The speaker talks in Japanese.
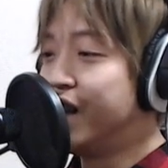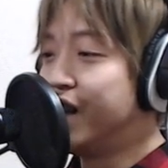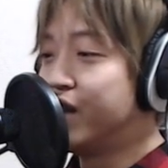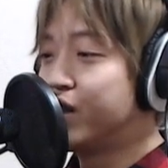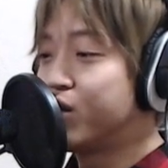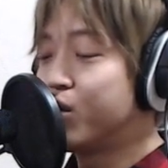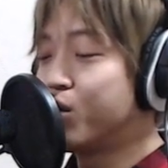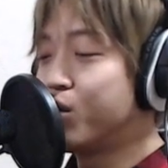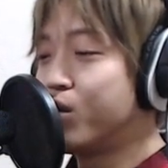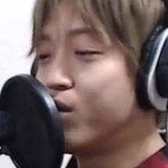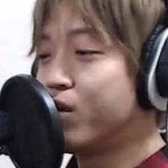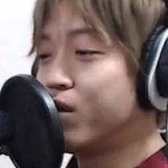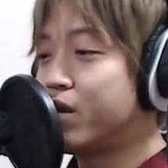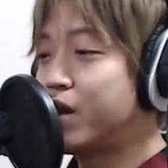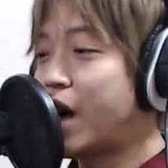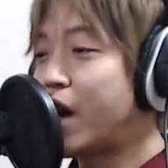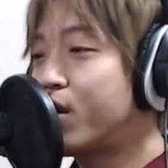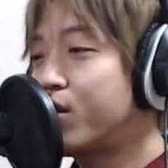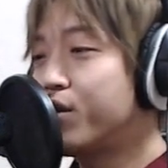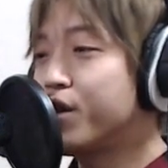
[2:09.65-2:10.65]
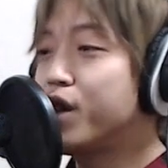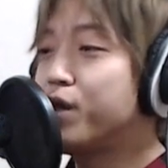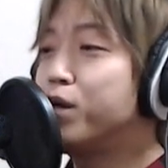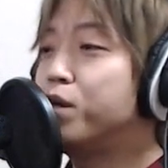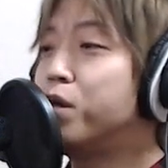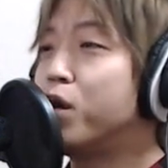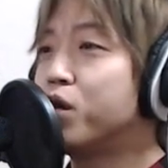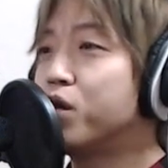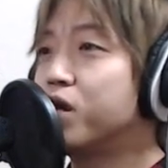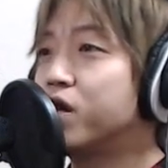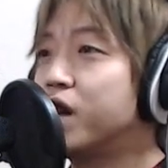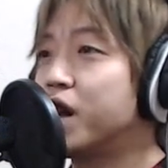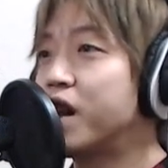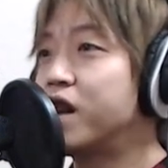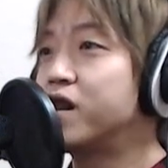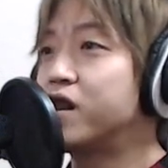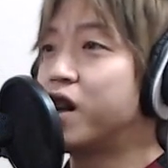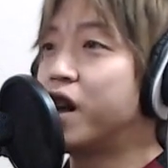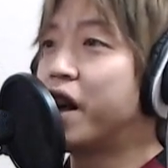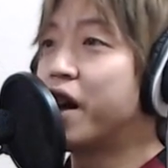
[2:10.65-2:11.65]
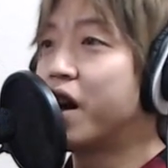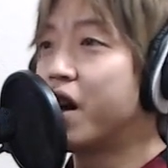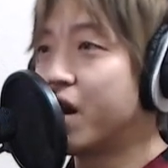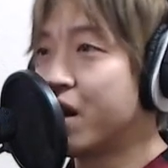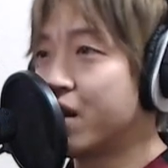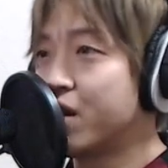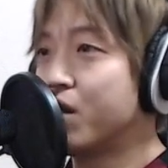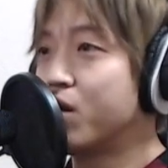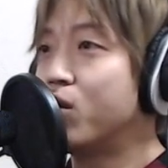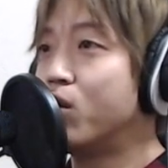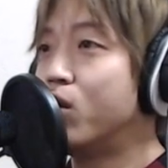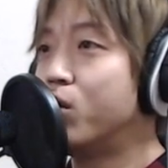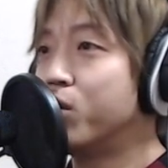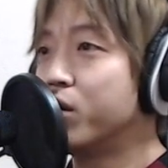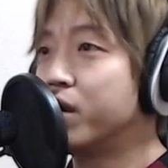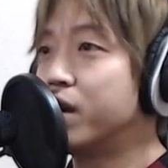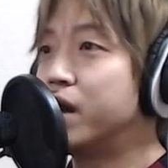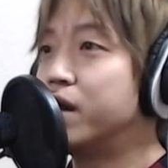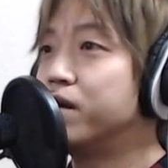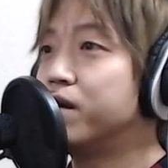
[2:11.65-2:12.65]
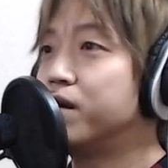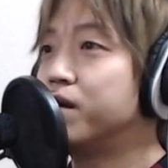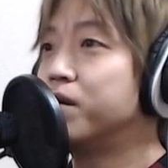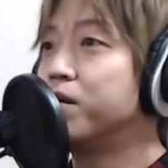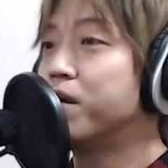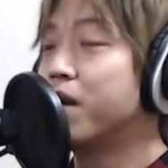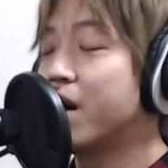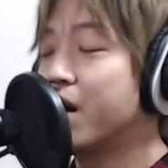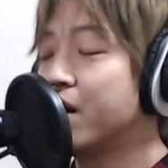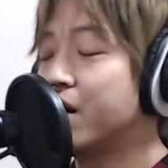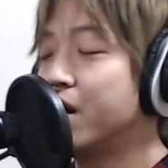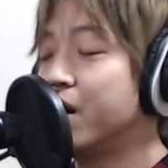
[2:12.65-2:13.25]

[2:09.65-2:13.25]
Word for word: その逆イブも許されるんじゃないかなって今日思ったんですよね。